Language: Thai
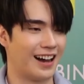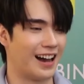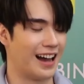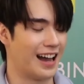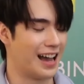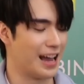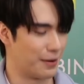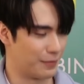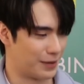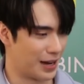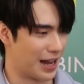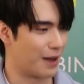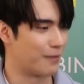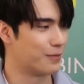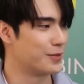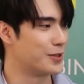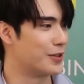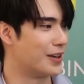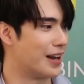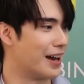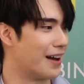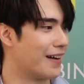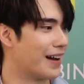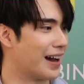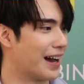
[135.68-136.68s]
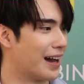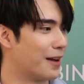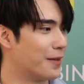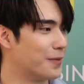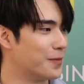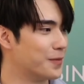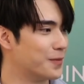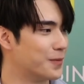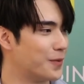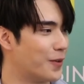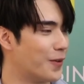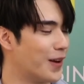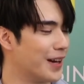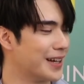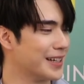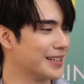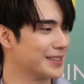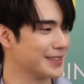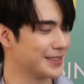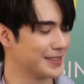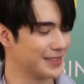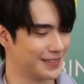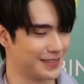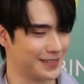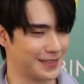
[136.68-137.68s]
แอบทำอยู่แล้วครับเพราะว่า
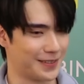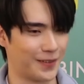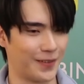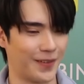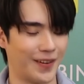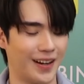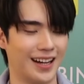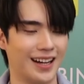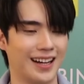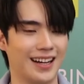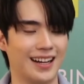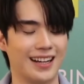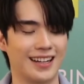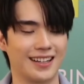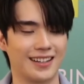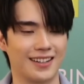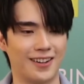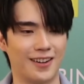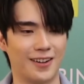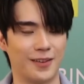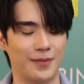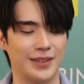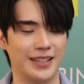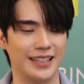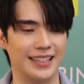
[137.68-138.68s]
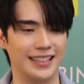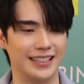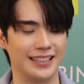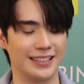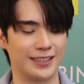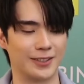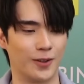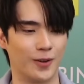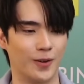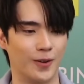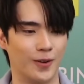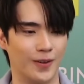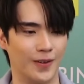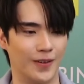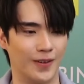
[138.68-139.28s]
เพราะว่าก็มีส่ง